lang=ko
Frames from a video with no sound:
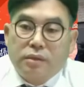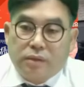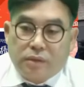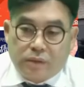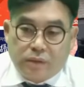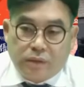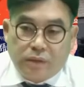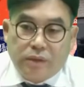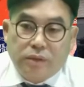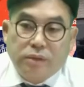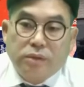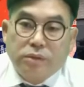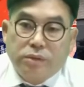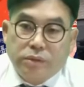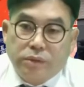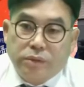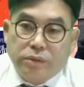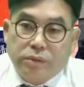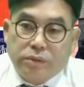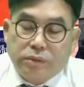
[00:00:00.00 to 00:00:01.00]
어,
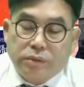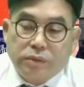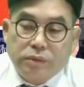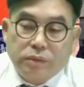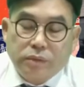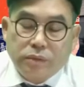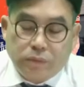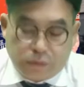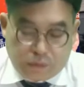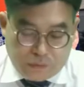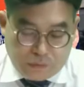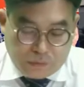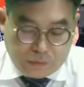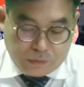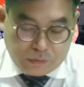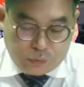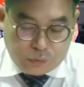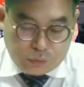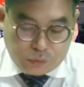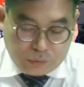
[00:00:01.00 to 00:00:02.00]
읽어드리고 그
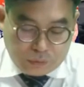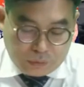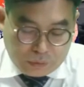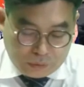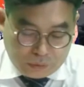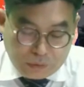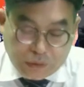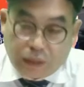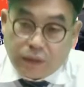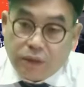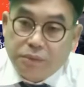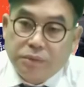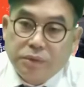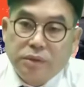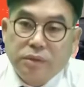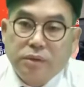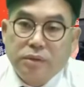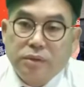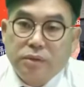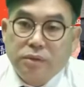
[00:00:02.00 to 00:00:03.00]
짧은
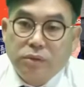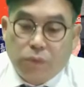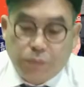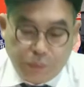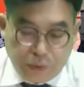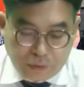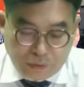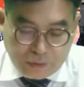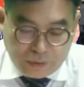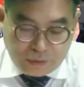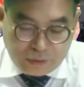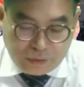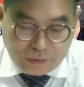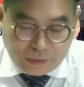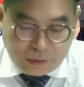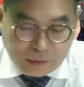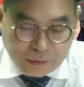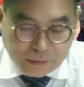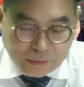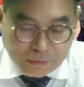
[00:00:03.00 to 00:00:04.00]
그 논평을
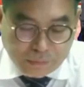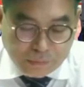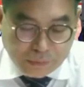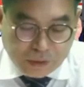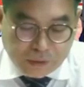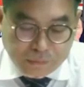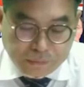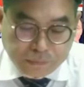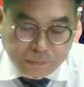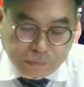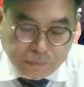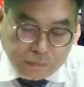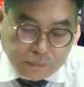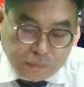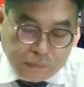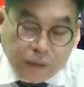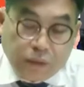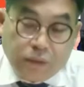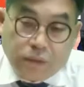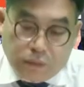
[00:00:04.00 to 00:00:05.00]
하겠습니다.
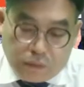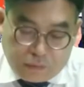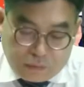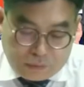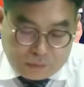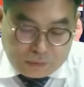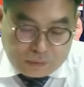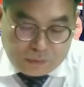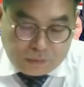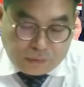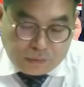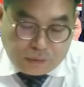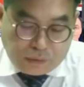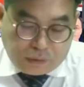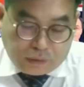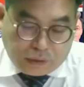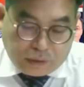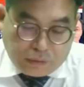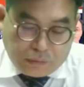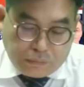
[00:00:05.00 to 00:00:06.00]

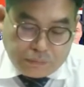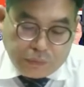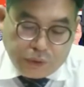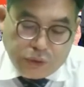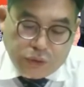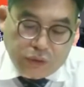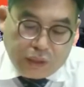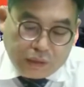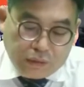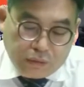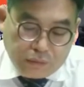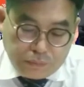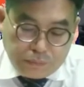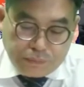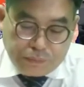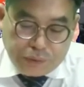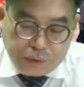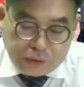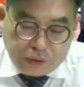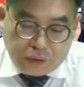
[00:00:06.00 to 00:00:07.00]
자, 민주당은
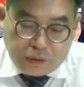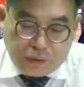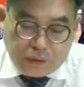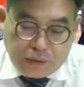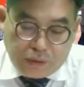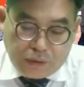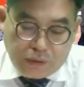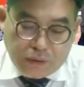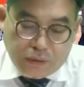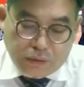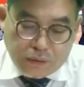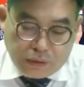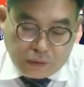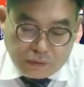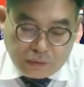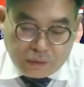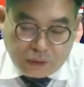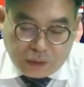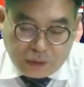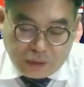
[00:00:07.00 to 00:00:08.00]
부실
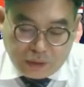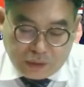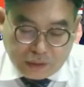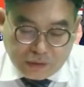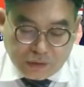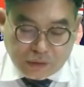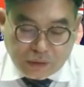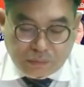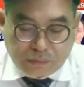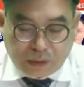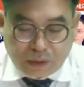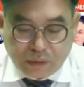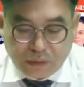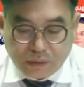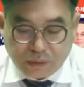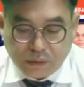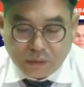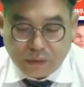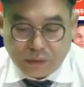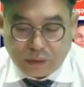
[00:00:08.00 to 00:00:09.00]
선거관리 대책
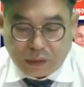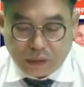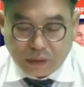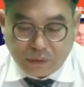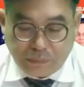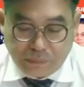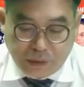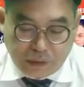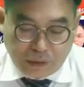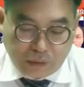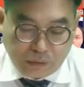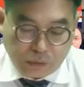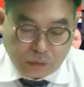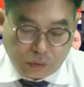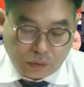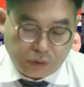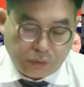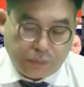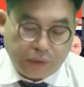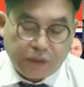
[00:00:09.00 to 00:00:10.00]
마련 상임위
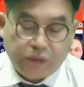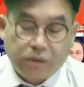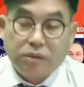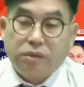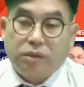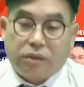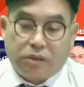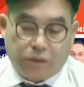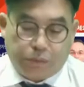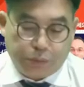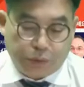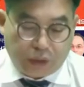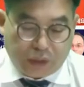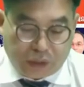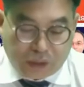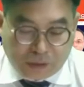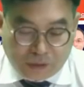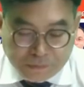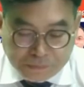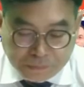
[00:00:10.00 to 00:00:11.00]
소집에 즉각
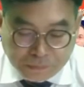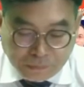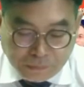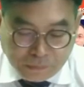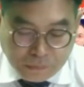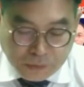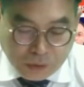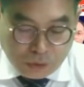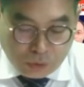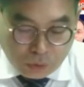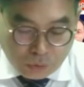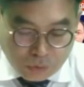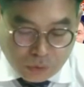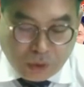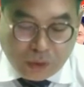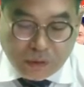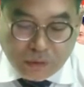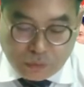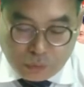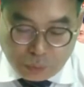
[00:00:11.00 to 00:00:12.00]
협조하라.
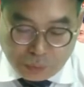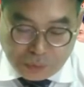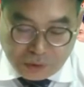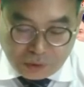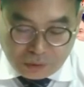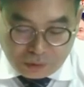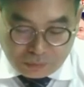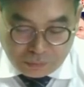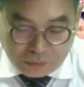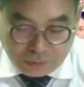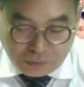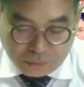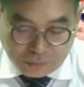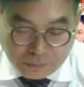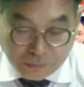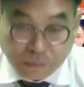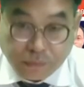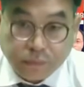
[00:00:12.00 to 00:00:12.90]
존경하는 국민 여러분,